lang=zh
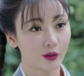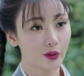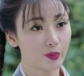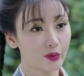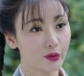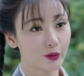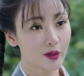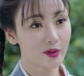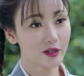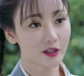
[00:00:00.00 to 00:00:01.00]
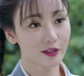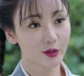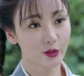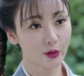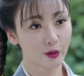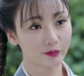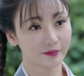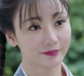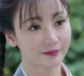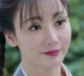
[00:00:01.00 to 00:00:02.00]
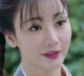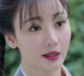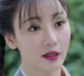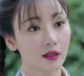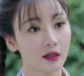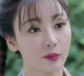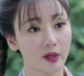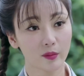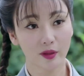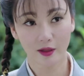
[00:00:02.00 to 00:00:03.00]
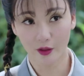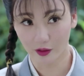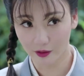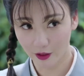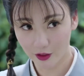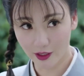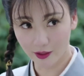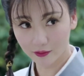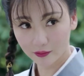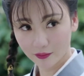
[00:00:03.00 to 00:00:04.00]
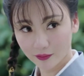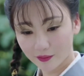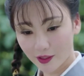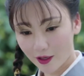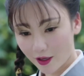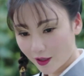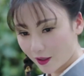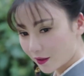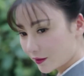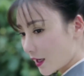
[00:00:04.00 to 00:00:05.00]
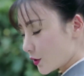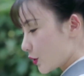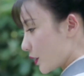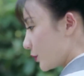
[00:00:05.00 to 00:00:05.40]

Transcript: 吕布原本是枭雄，可偏偏遇到了貂蝉；唐玄